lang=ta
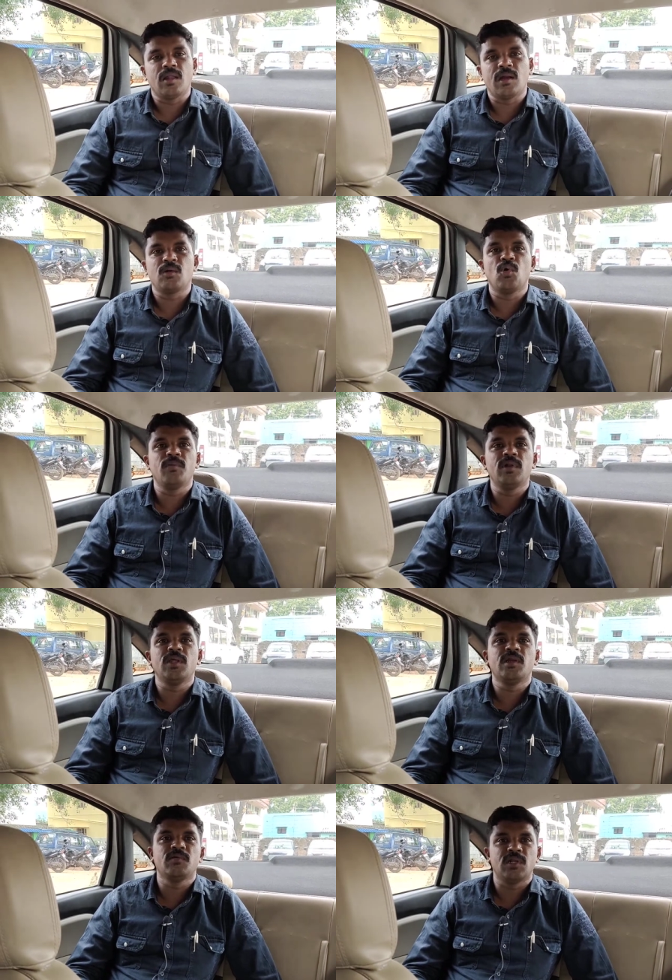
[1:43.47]
என் குழுவில்
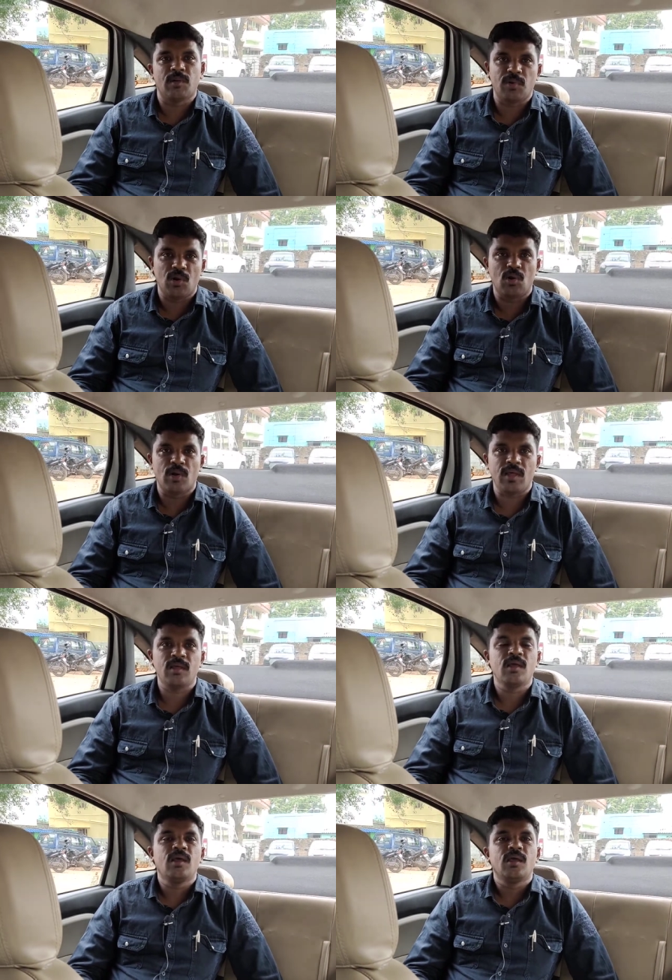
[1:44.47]
இருபது நபர்களோட
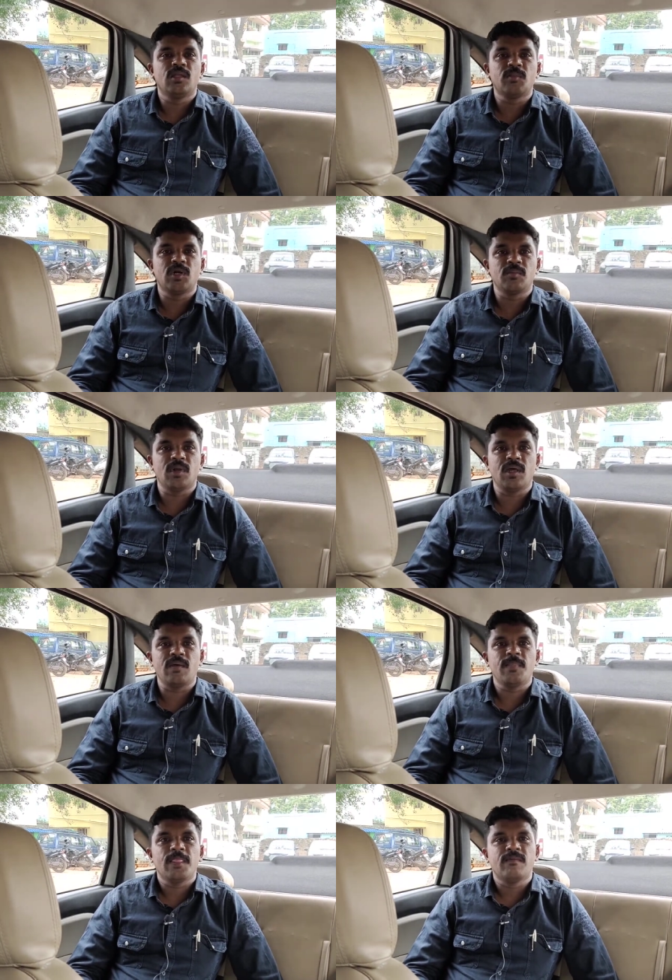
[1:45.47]
இது மட்டும் இல்லை
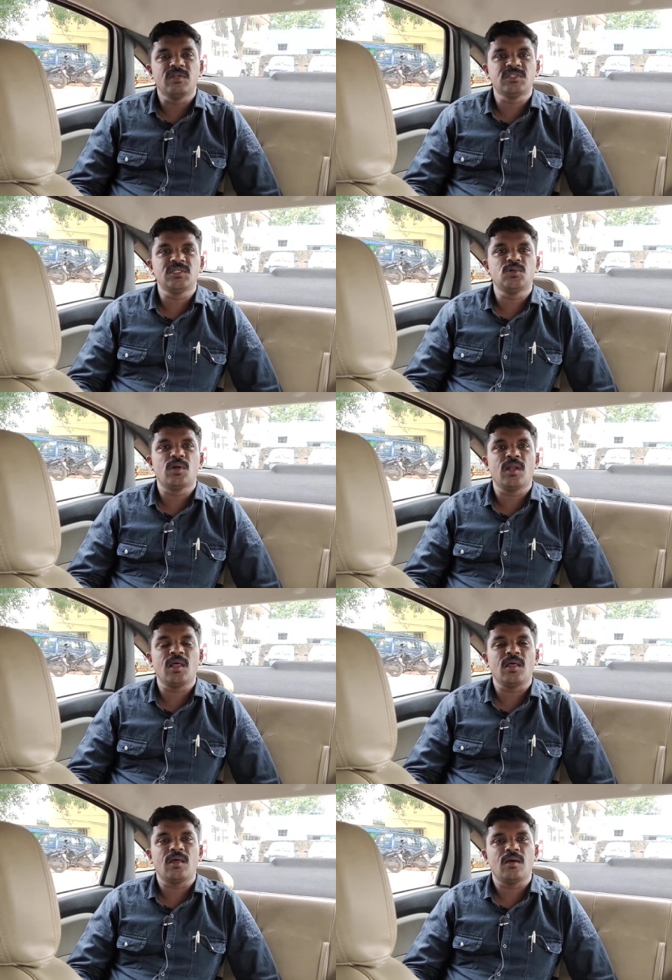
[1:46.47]
வெஸ்டீஜோடில்